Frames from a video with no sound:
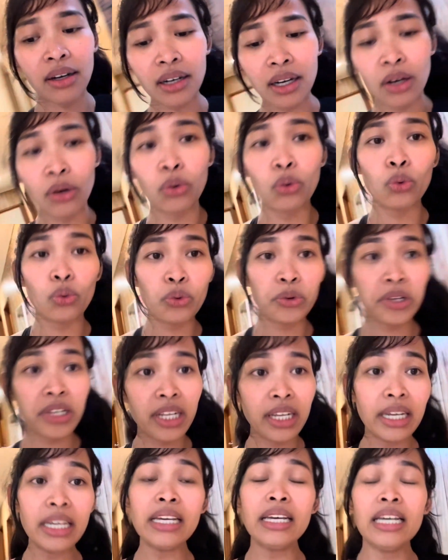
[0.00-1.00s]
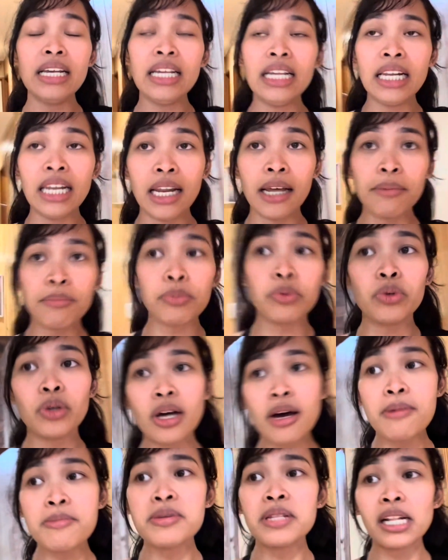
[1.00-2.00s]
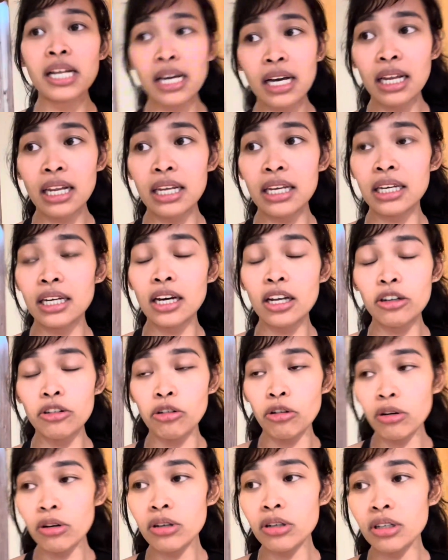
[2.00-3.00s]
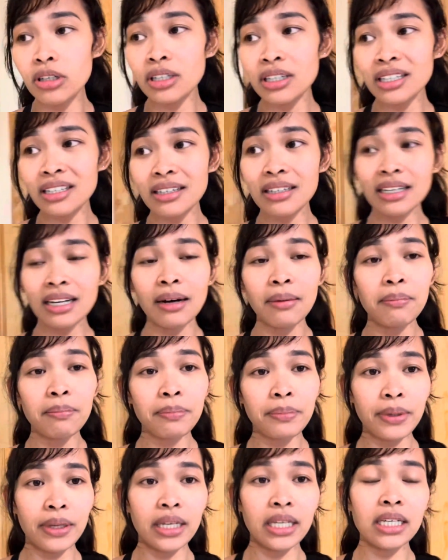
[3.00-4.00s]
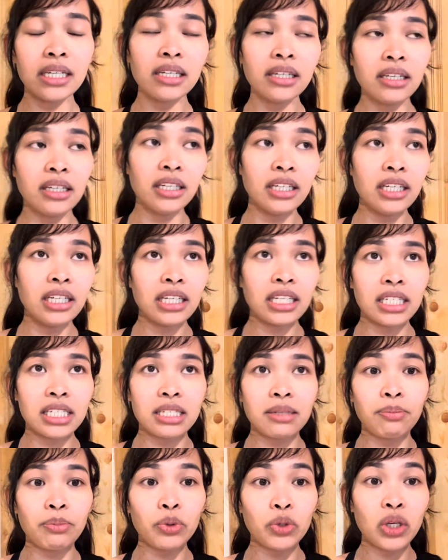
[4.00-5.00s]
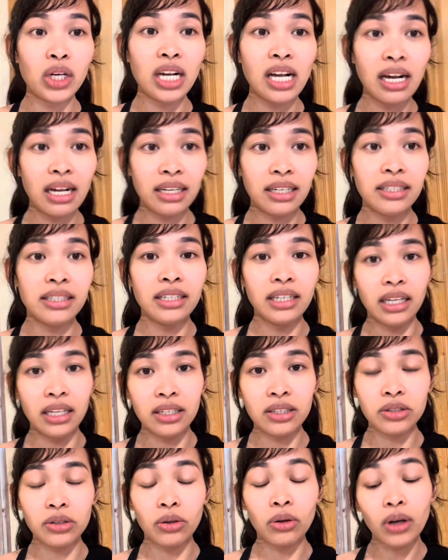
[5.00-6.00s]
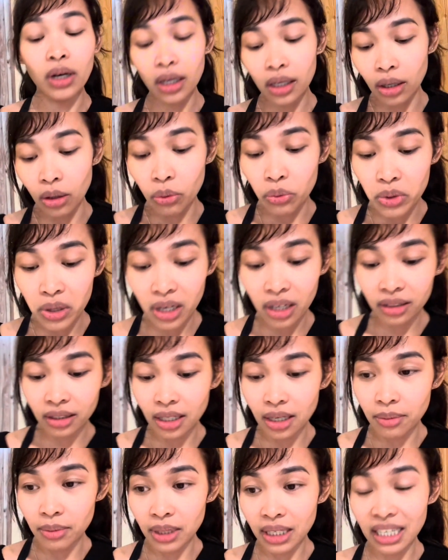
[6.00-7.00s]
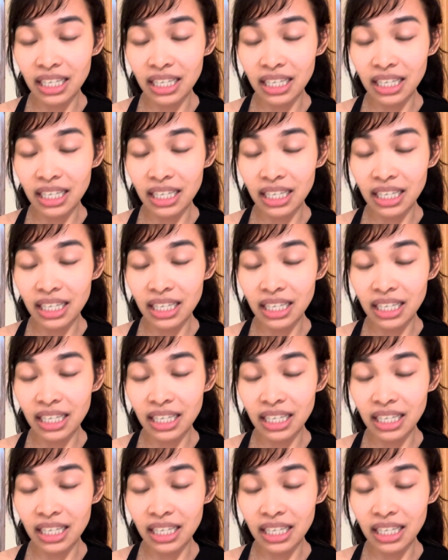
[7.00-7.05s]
kauwi lang po namin galing ano, camping kasi po nag-holiday, so kakauwi lang namin.